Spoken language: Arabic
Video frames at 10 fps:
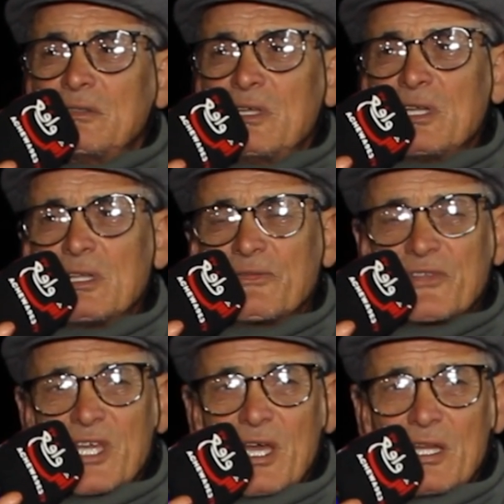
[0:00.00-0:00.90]
ديال هاد
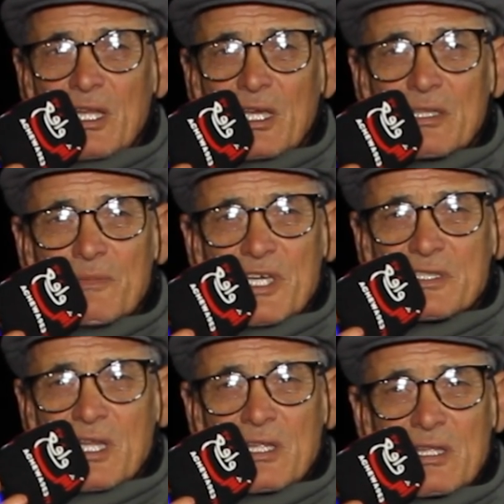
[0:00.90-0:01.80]
الفضيحه اللي
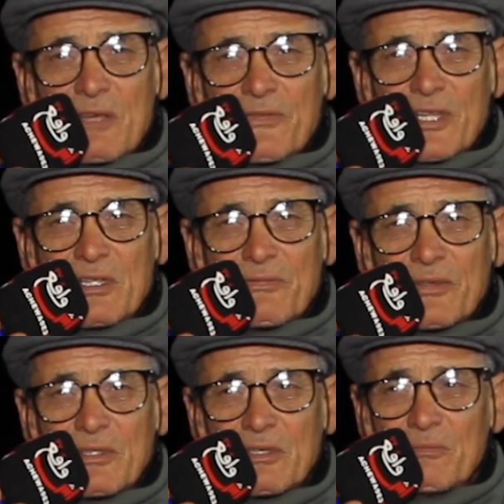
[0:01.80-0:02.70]
خدمات عندنا في هاد
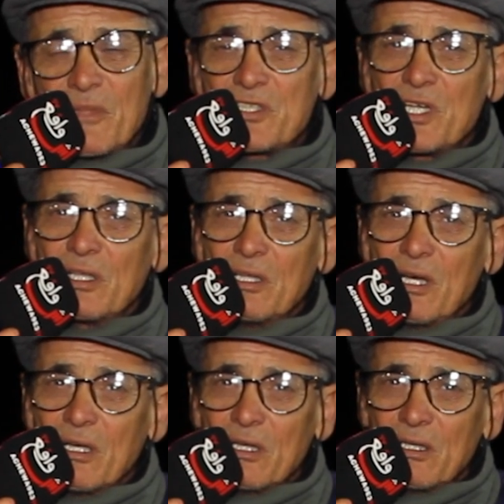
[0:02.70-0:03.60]
في هاد ما شاء الله